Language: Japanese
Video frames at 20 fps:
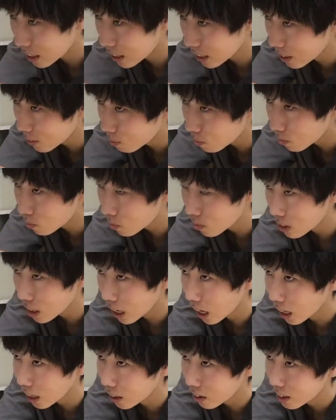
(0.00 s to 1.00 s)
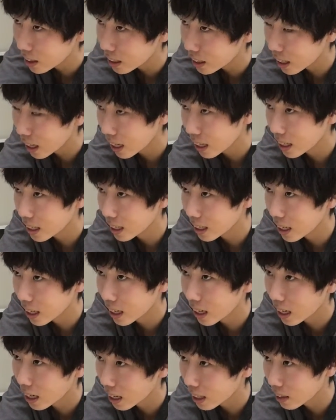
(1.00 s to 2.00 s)
にあのいっかい映
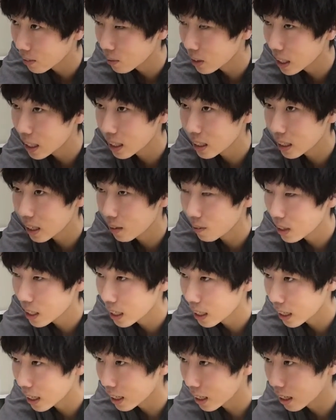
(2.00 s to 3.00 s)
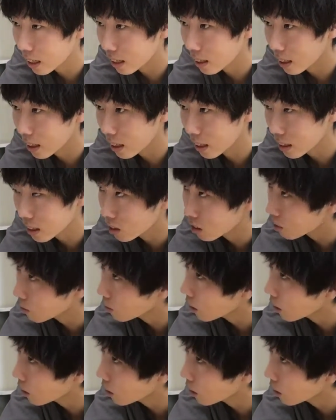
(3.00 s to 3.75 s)
画館で見れるか見れないかぐらいなんですよ。